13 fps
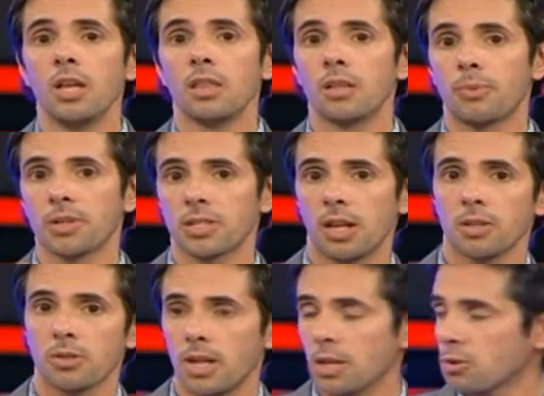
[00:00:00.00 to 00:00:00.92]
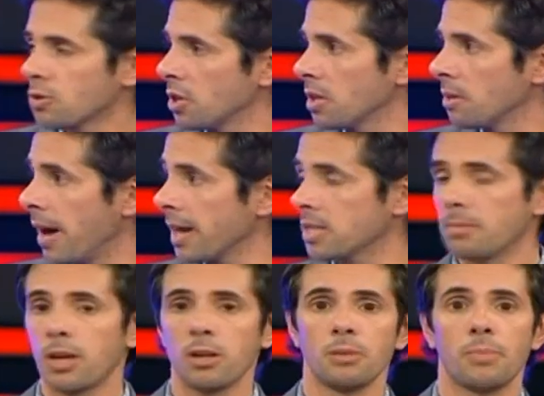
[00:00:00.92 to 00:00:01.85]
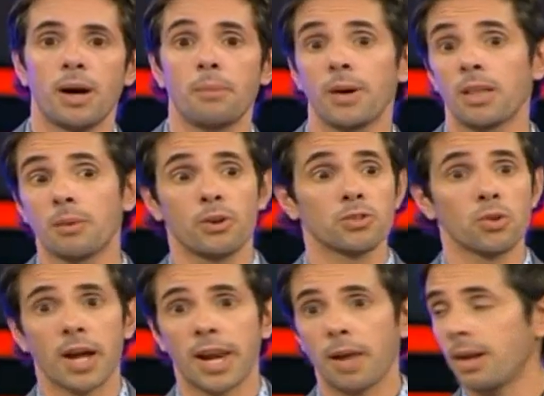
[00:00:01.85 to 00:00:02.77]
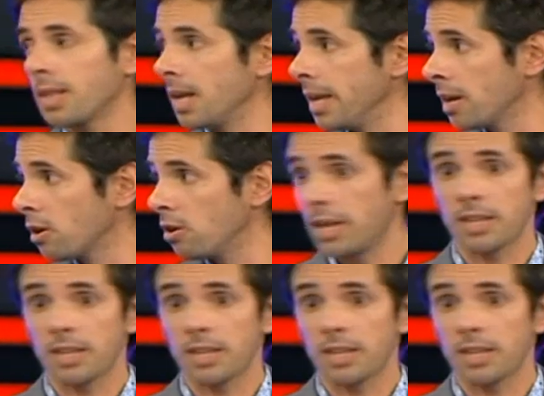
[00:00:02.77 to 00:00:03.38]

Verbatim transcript: Después la, asunción de Máxima, lo del Papa, y después un carnaval de Lincoln,